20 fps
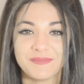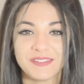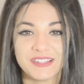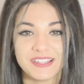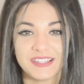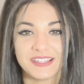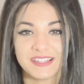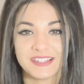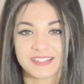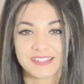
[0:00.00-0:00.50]

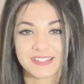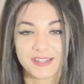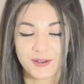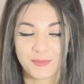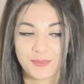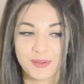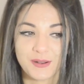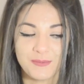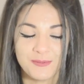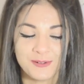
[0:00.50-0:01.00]
mi starò
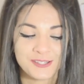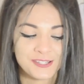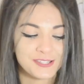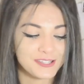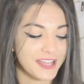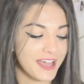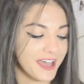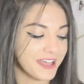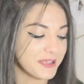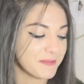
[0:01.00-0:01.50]
per
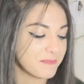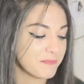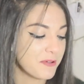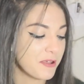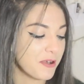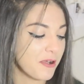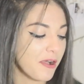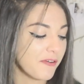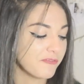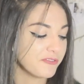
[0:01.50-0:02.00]
emozionare,
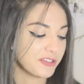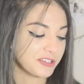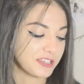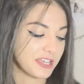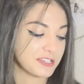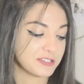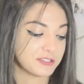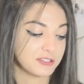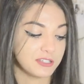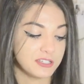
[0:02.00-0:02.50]
però vi ho
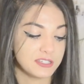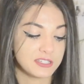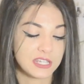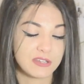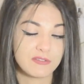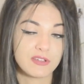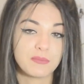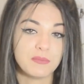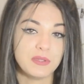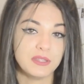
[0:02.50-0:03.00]
chiesto di
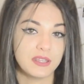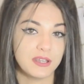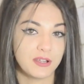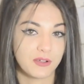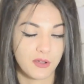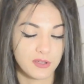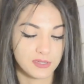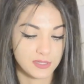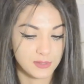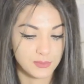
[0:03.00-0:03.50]
scrivermi delle
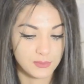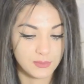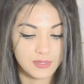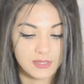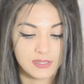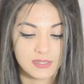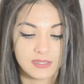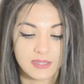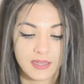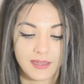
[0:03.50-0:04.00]
cose su
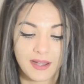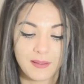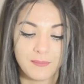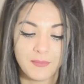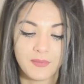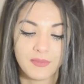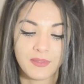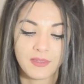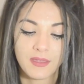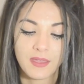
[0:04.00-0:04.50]

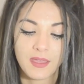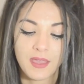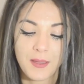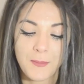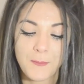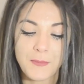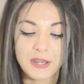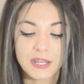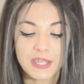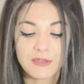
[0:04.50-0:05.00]
Instagram
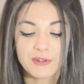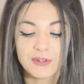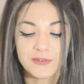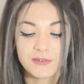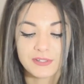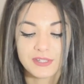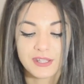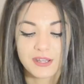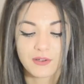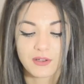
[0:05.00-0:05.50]
perché volevo
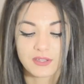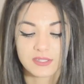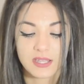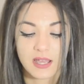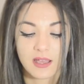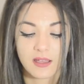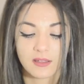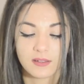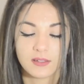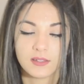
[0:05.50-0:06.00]
vedere
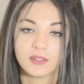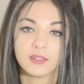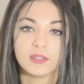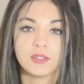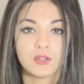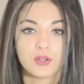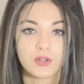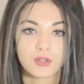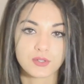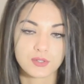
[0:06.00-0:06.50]
cosa
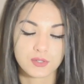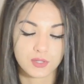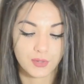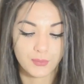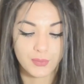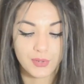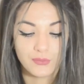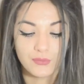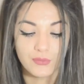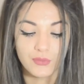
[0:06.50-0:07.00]
io sono
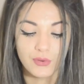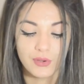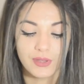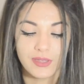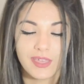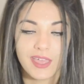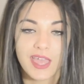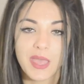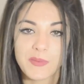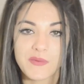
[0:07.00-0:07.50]
per
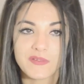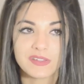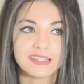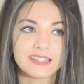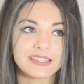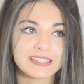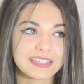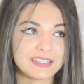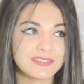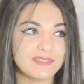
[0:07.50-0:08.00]
voi e mi
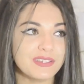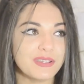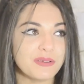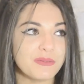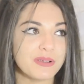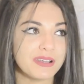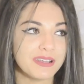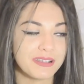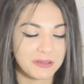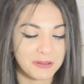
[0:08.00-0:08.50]
avete scritto di
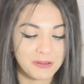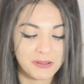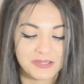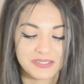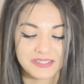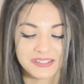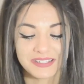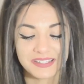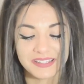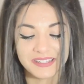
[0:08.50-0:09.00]
quelle
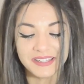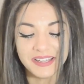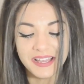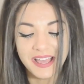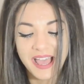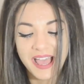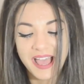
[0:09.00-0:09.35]
cose che...